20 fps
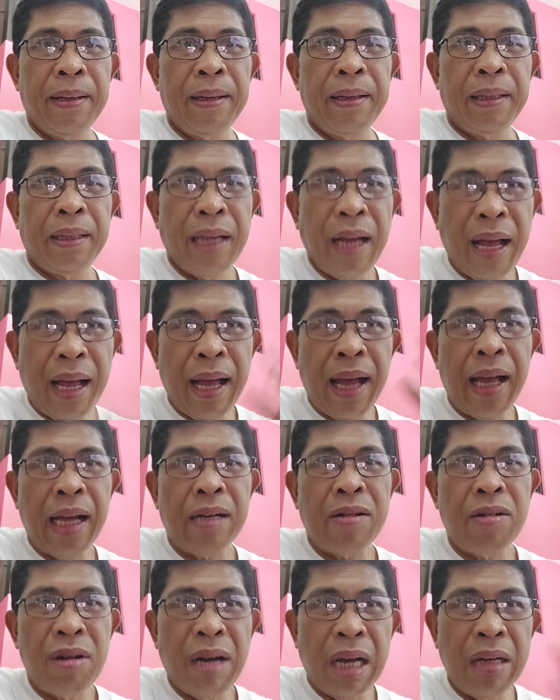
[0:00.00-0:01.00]

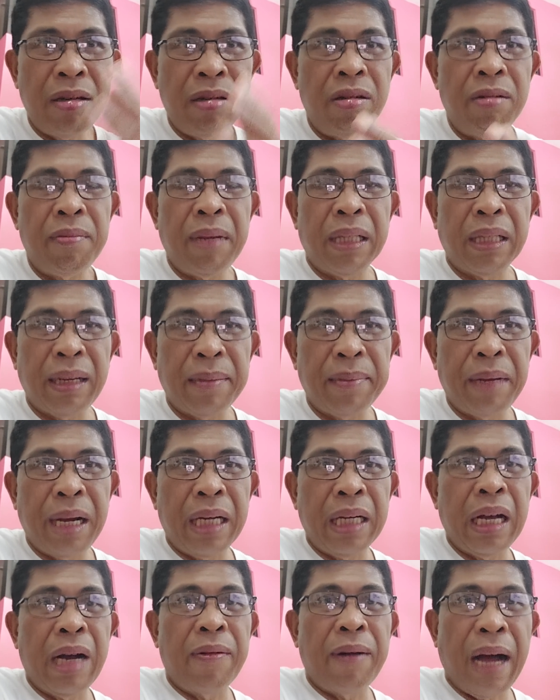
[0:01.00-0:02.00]
sa kung anong
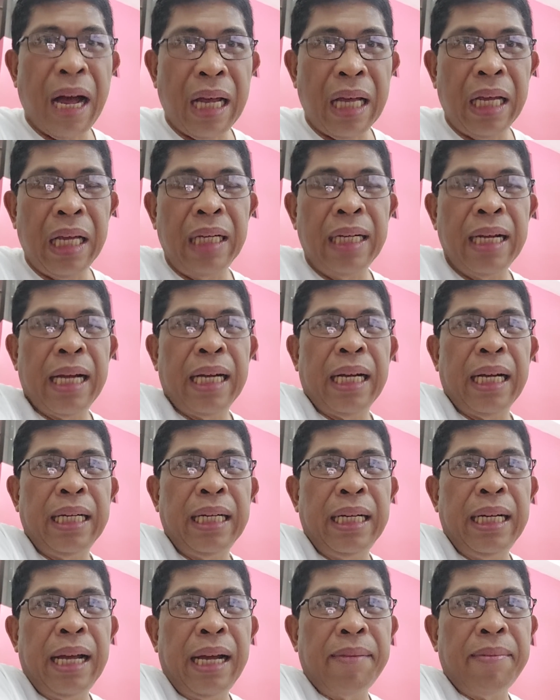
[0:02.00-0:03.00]
masamang gawain ng
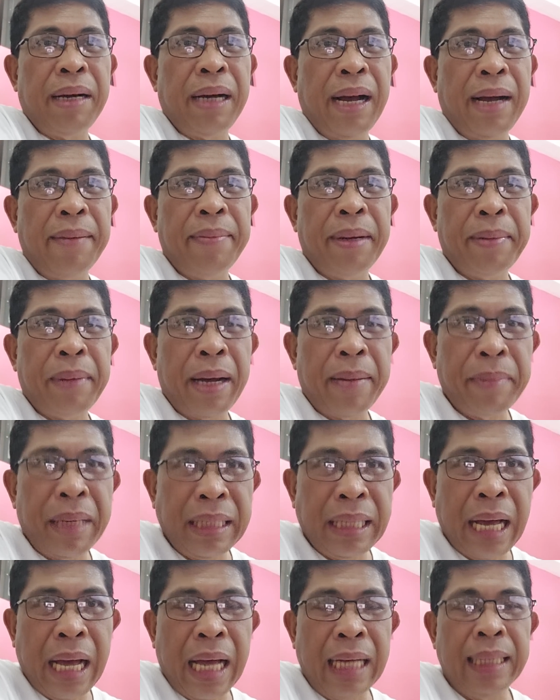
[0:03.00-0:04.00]
kanilang mga
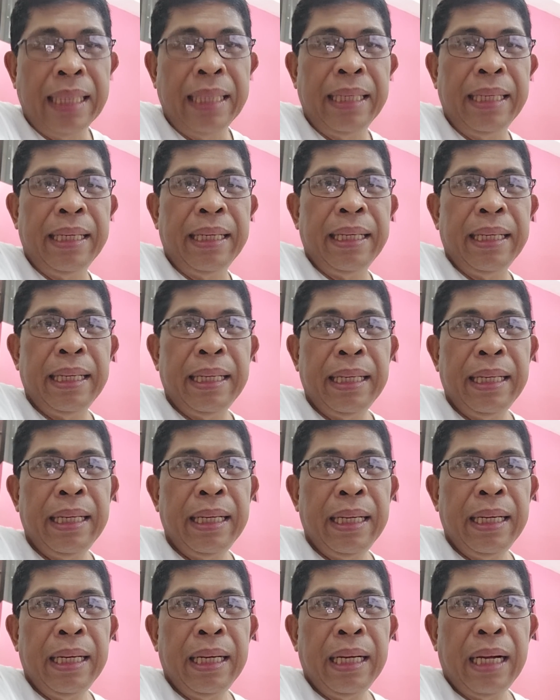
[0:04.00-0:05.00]
mamamayan
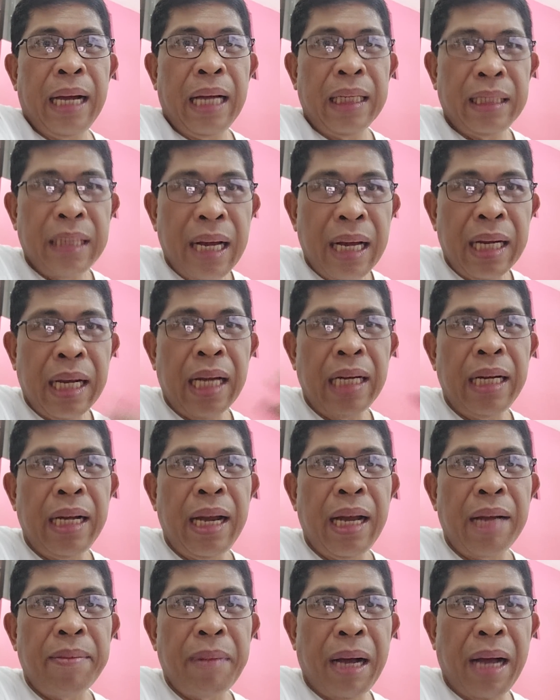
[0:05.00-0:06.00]
at ng
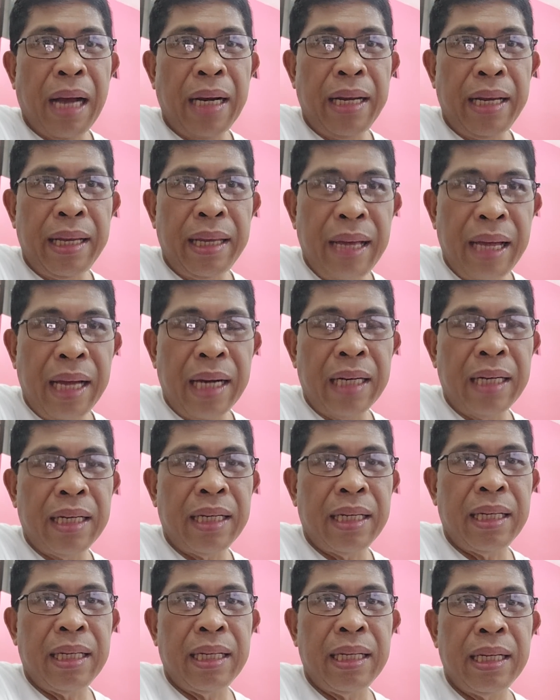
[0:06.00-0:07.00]
kanilang mga
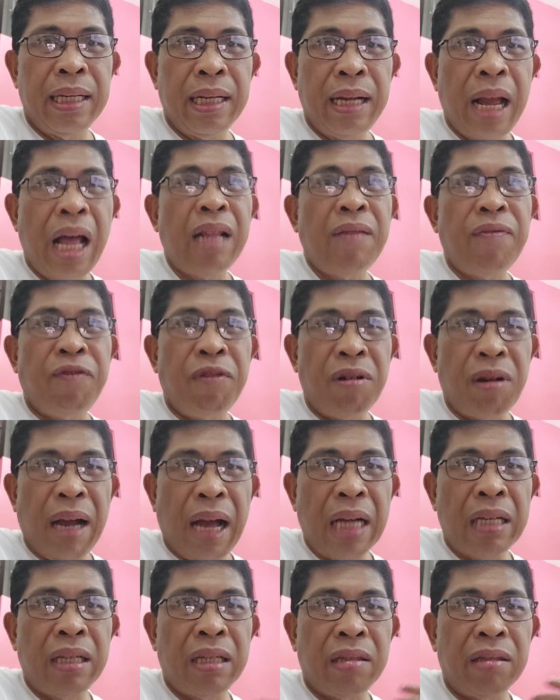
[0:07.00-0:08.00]
leaders. Not for
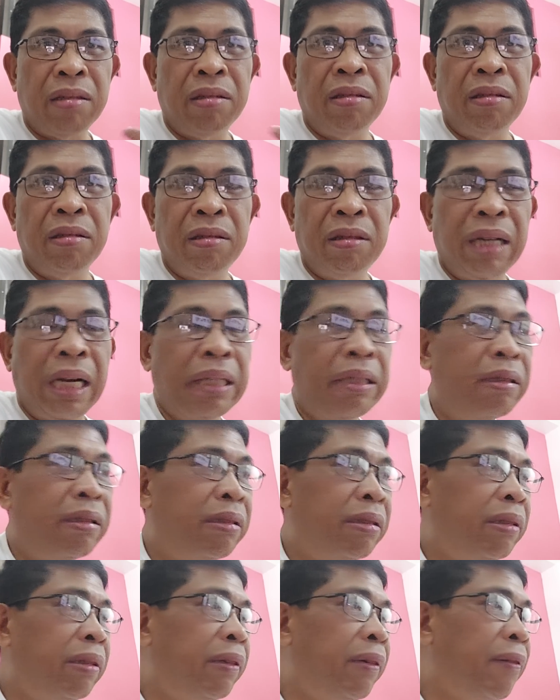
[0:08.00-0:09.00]
us to,
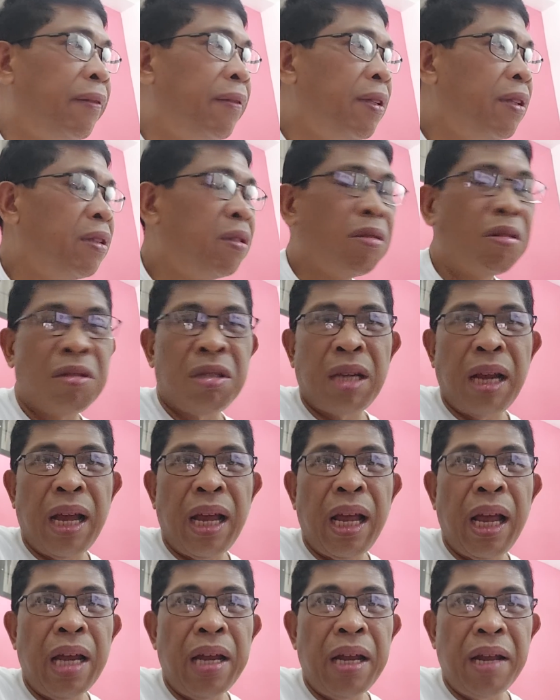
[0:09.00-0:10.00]
ano, to
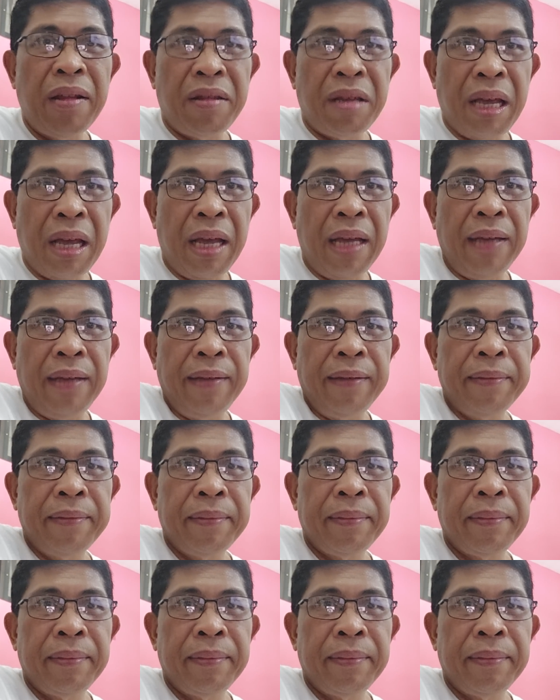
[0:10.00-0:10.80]
say anything.